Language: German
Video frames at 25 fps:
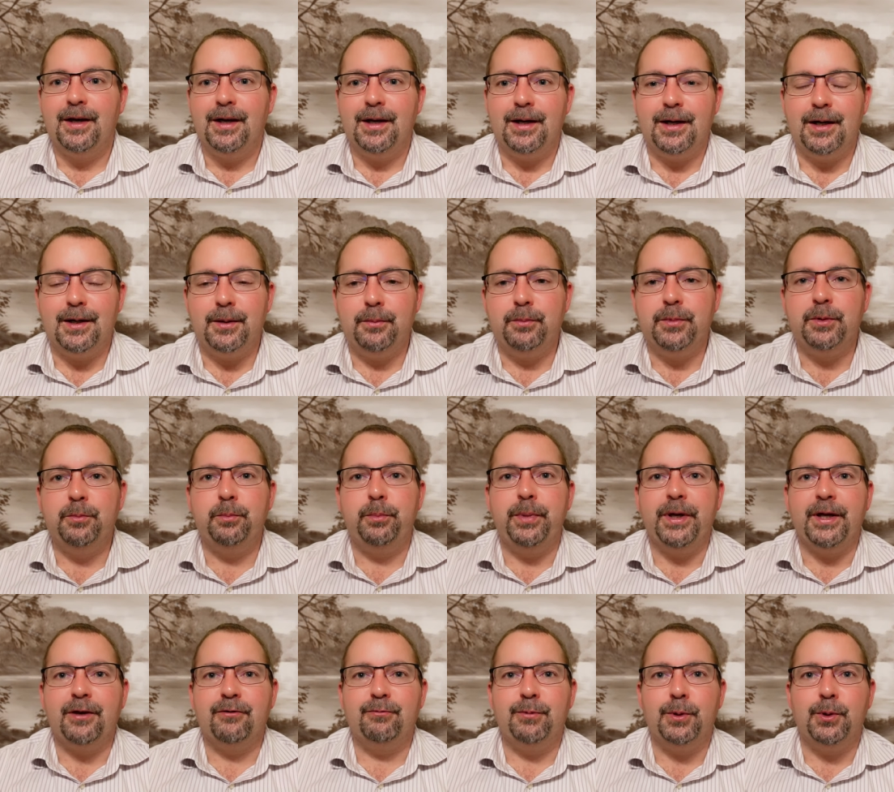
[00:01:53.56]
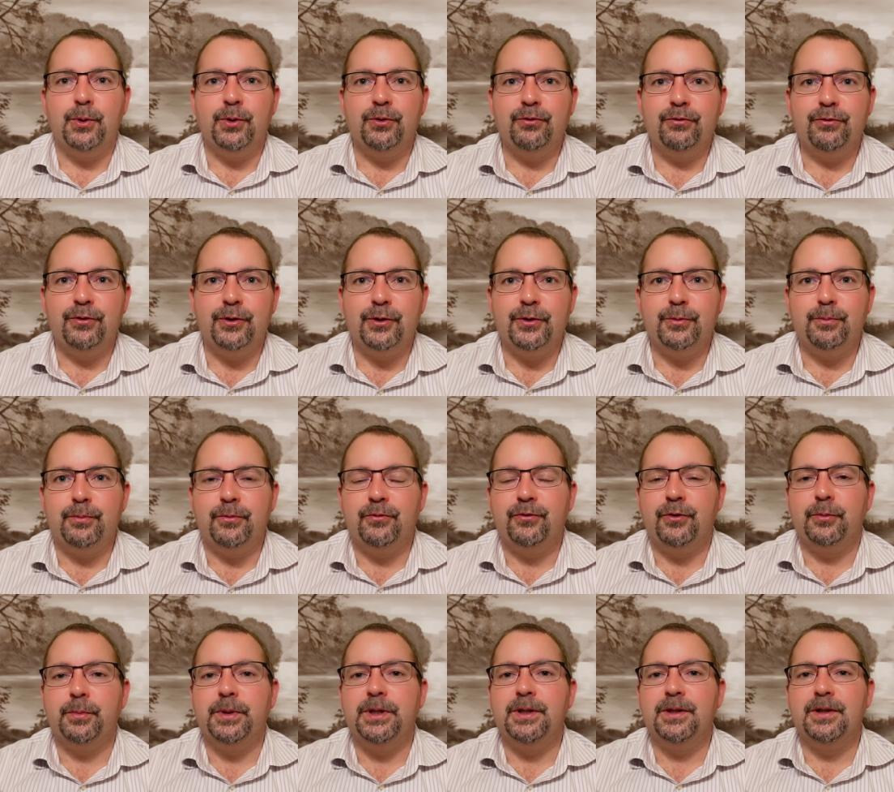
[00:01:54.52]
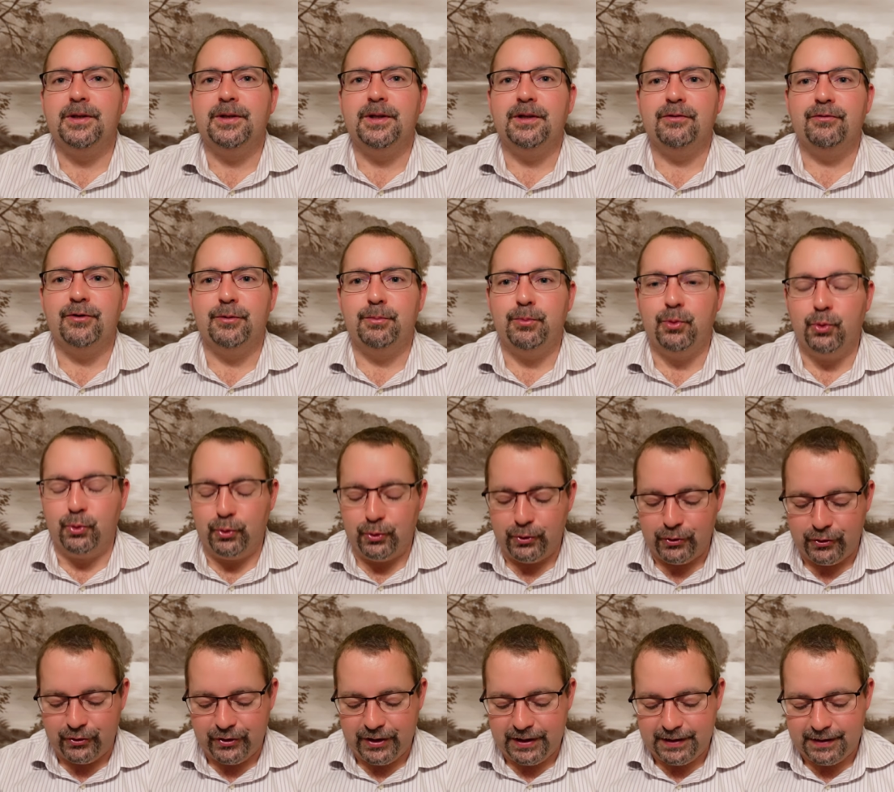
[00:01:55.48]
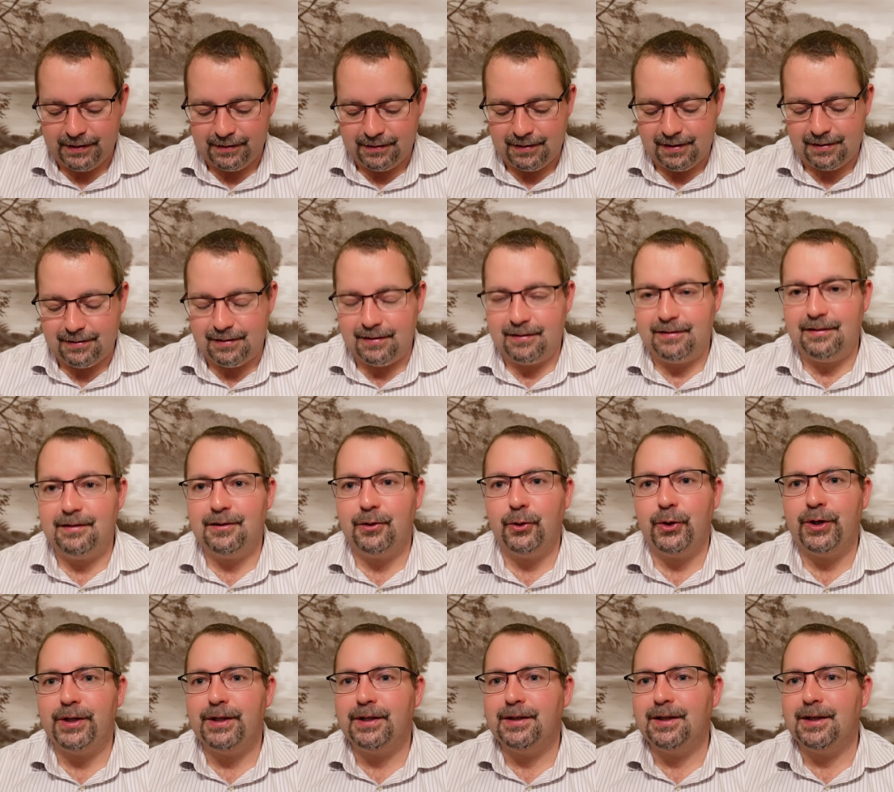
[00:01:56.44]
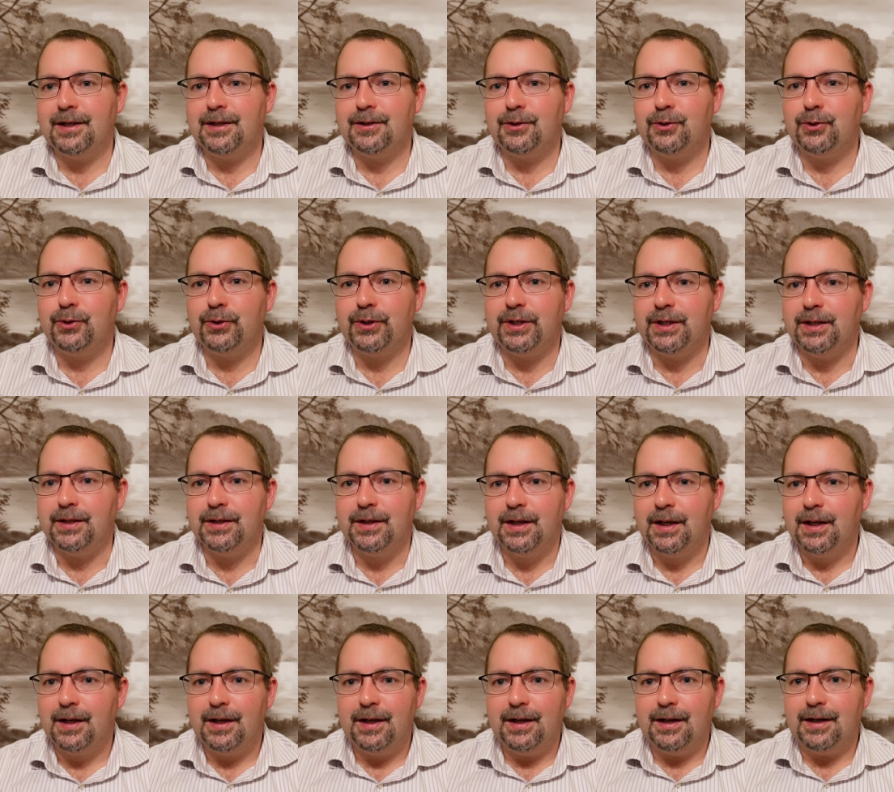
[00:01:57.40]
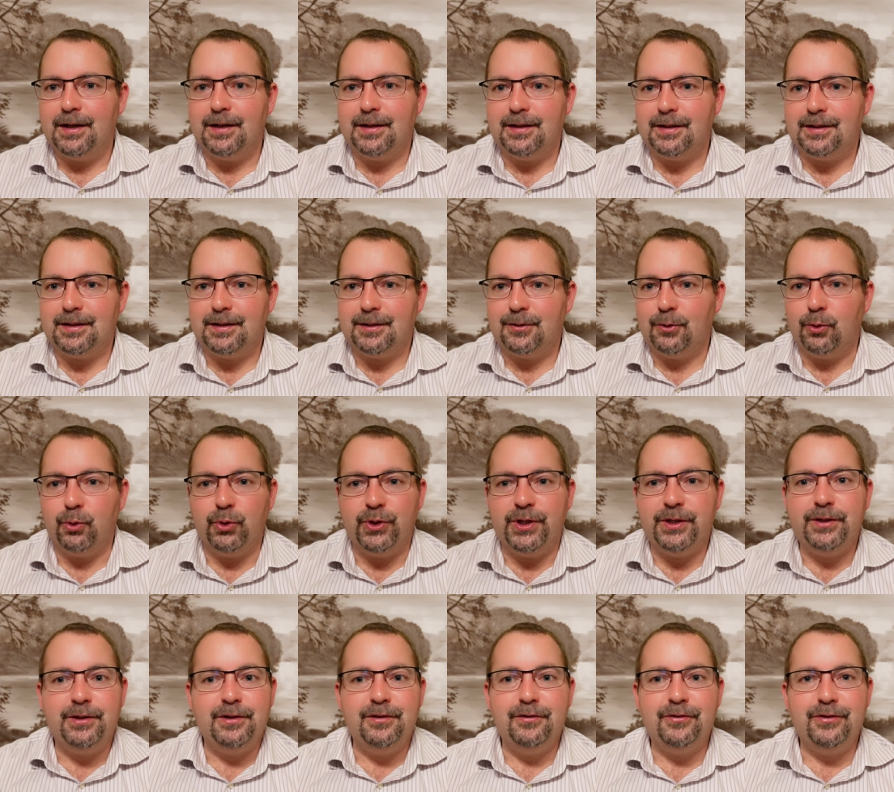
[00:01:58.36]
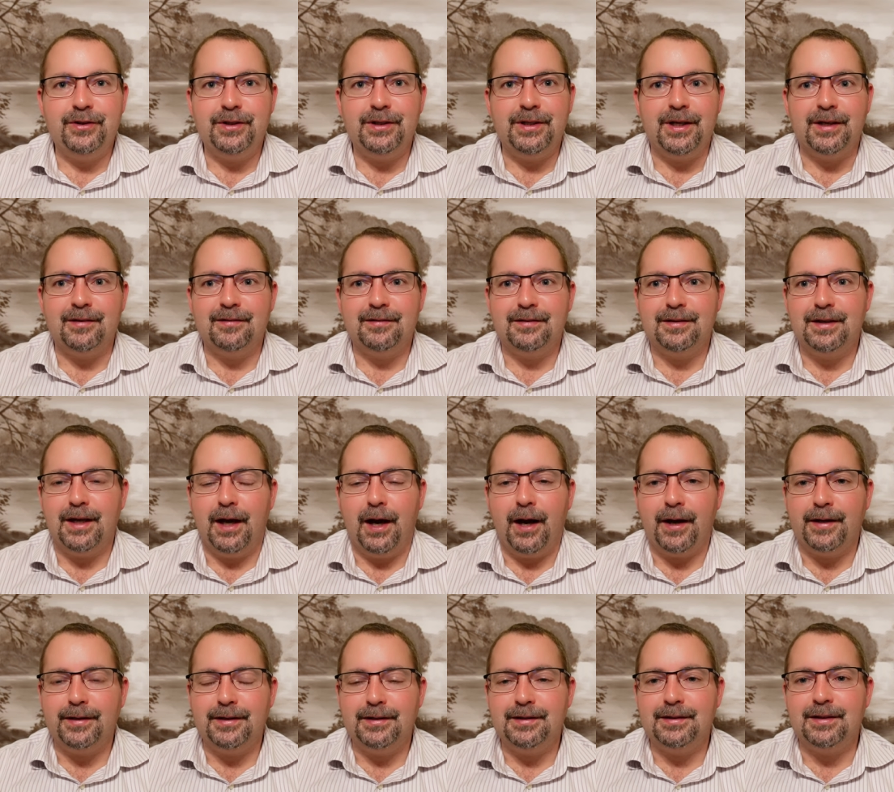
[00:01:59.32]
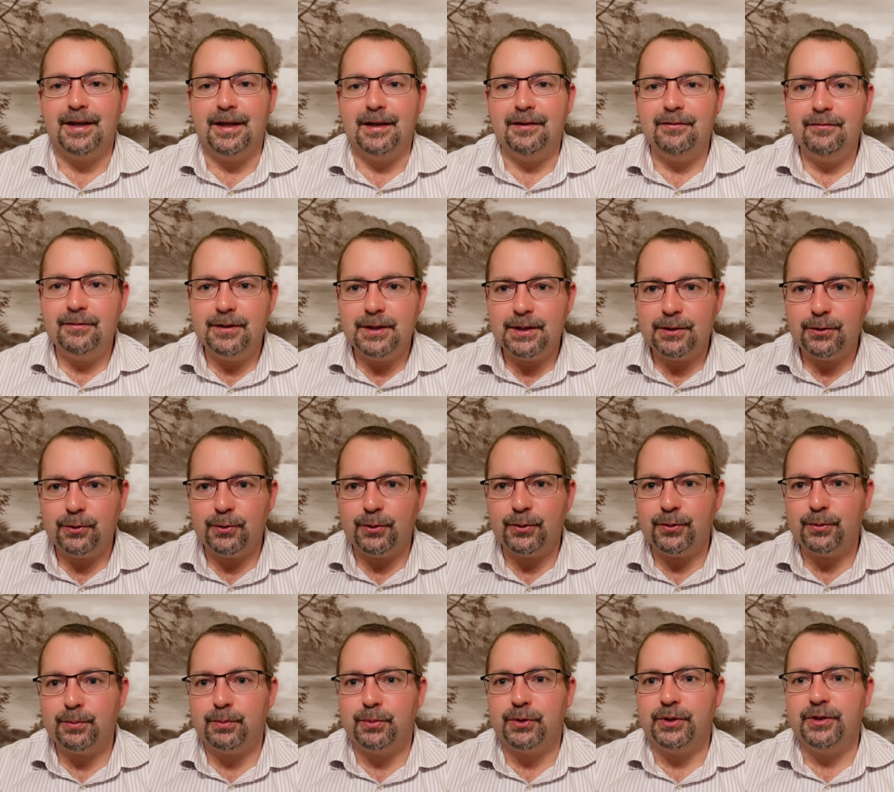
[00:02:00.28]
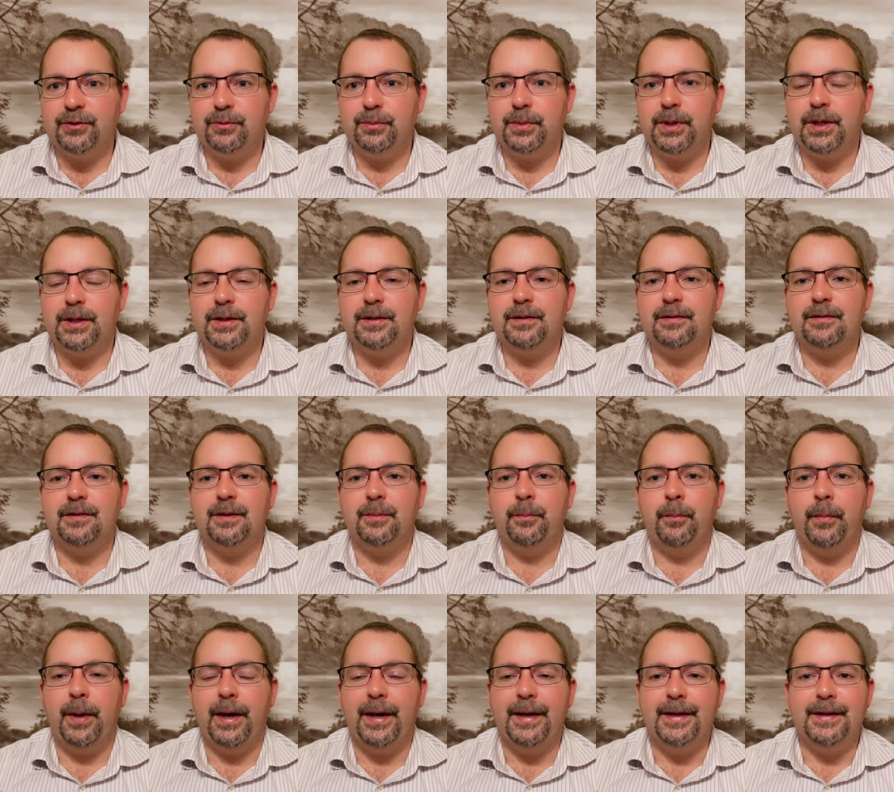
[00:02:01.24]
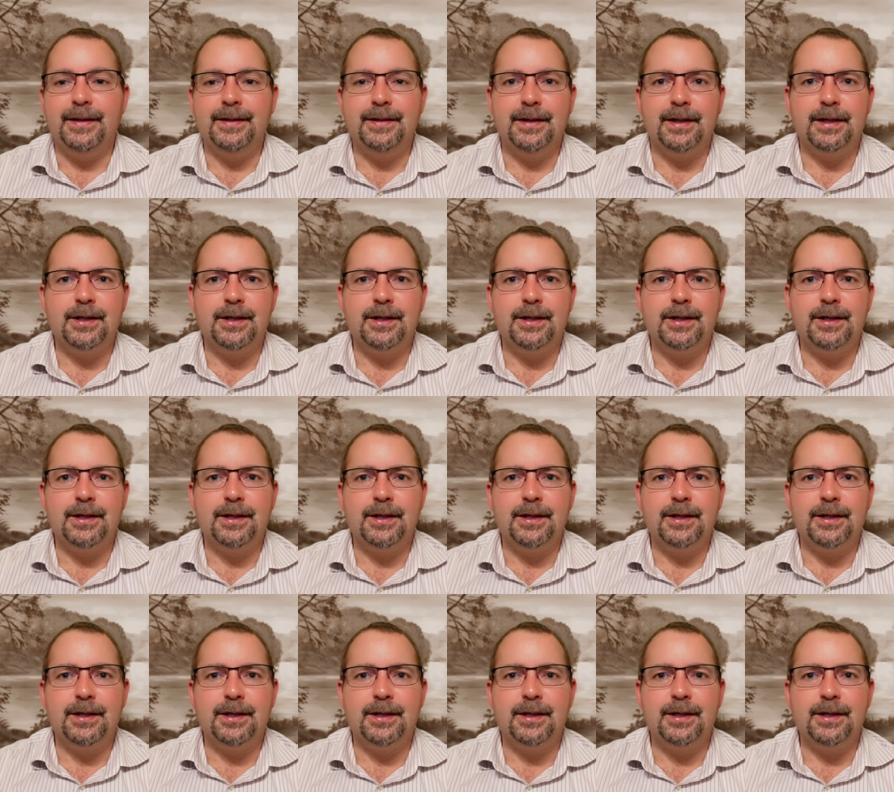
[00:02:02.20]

äh, mit dem Backbone von, vom Internet verbunden sein. Das heißt, das ist auch eine Technologie, äh, ohne die es die nächsten Jahre nicht gehen wird. Und Prismian ist eben eine der